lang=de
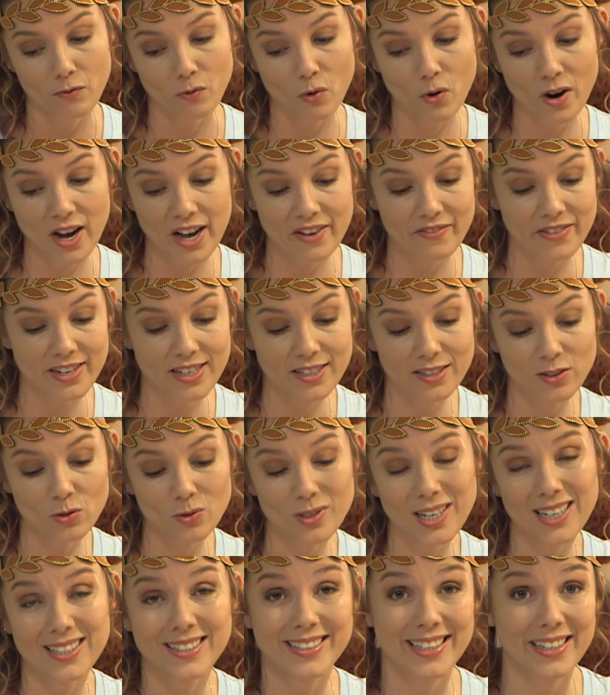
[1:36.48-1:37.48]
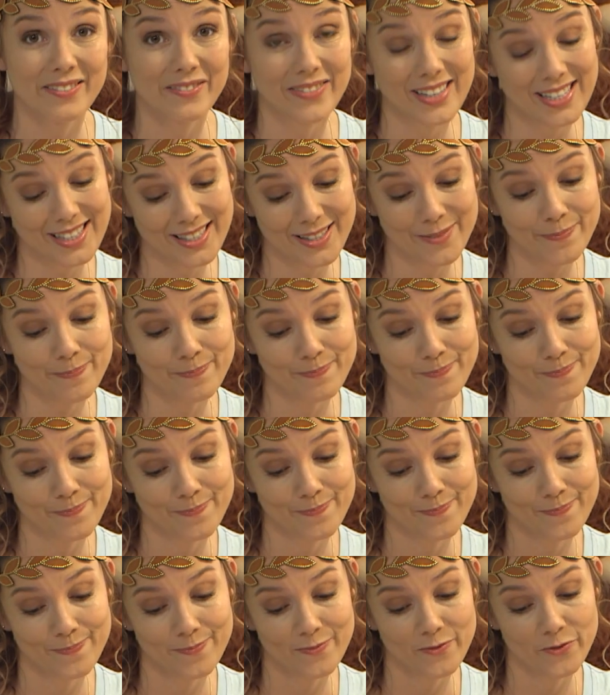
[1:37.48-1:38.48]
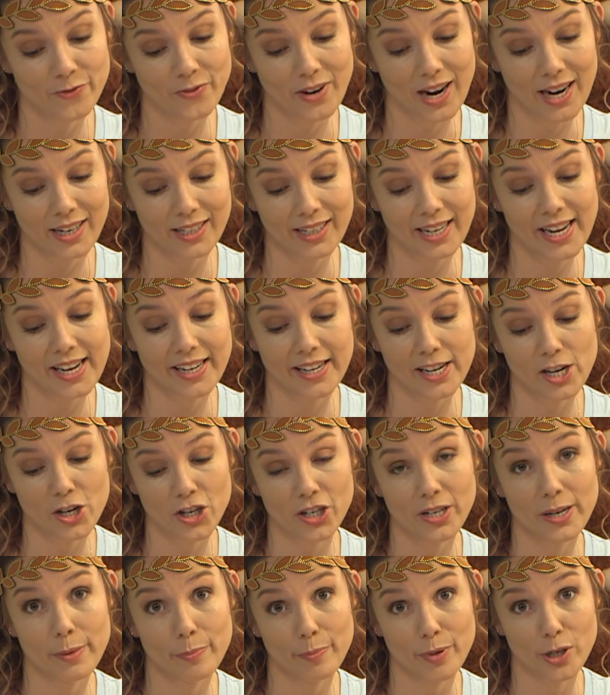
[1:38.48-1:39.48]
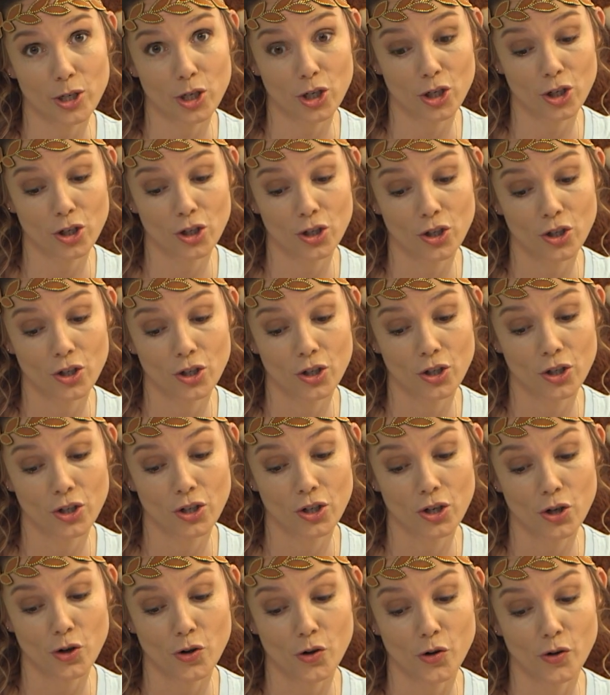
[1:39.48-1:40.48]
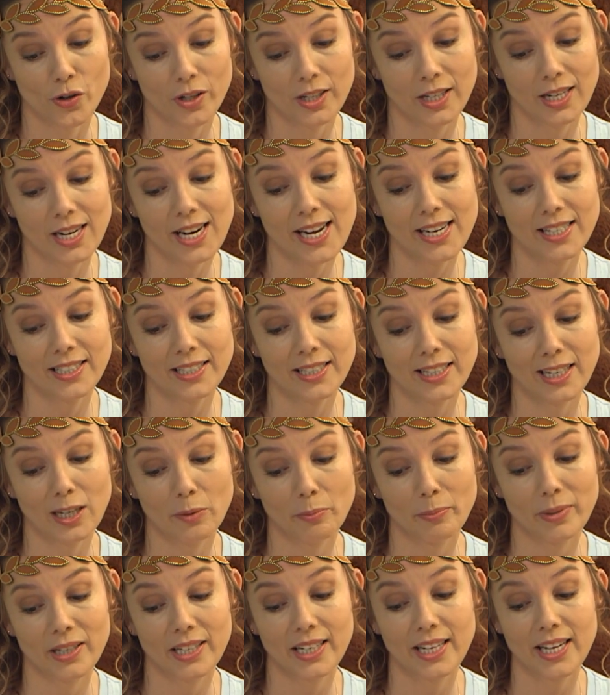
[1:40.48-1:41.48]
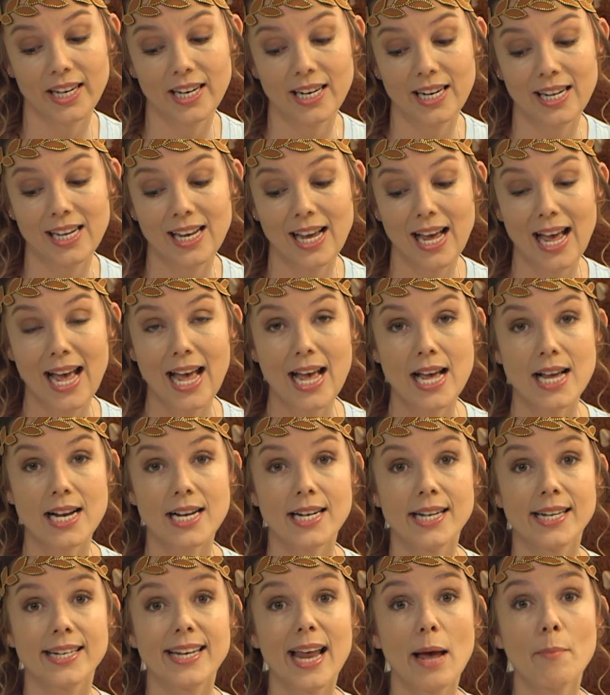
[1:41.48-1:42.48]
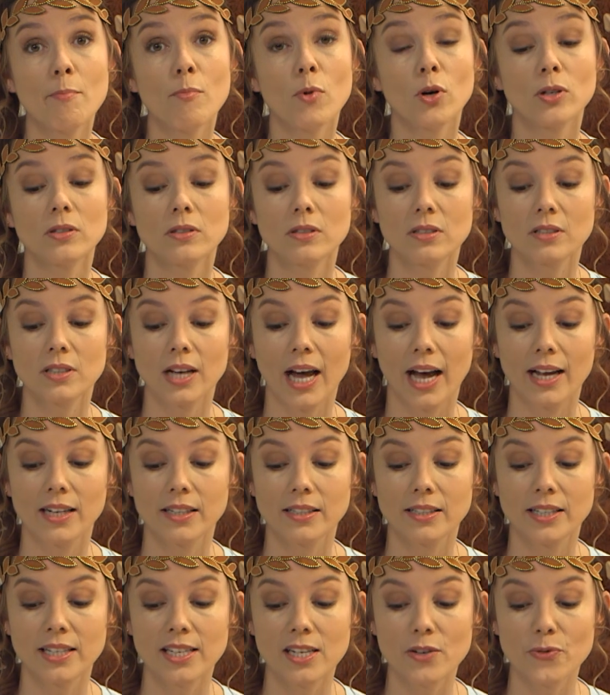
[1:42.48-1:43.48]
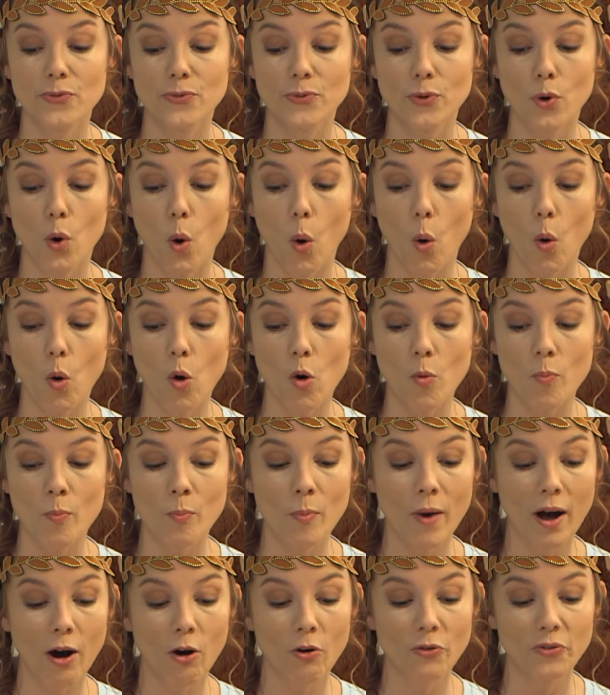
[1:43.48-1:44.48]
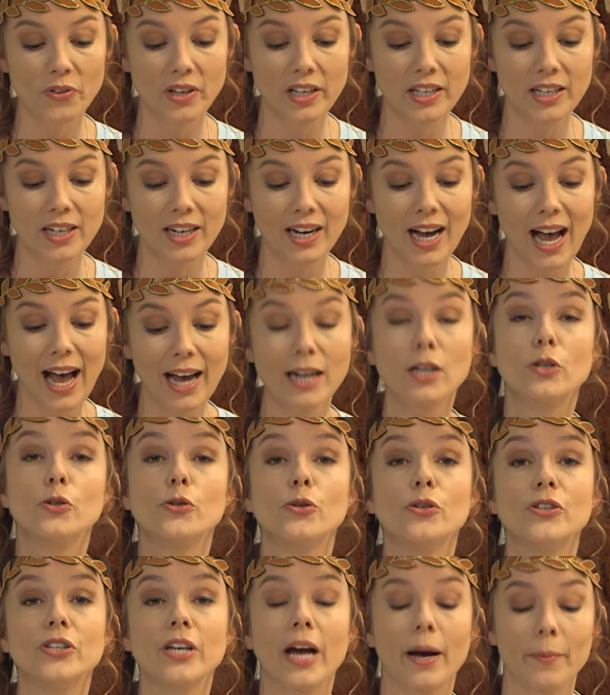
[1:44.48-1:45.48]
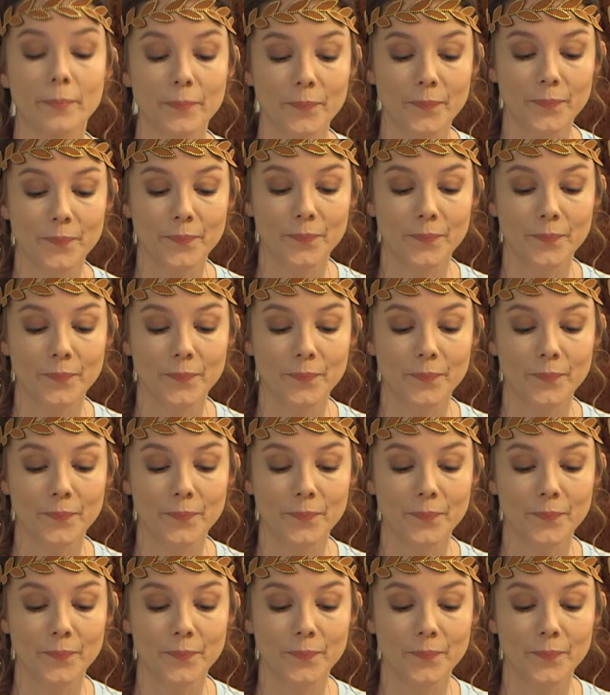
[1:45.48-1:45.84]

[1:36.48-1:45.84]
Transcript: Woher willst du das denn wissen? fragt Kiki schnippisch und legt ihren Bikini demonstrativ oben auf ihre Handtücher.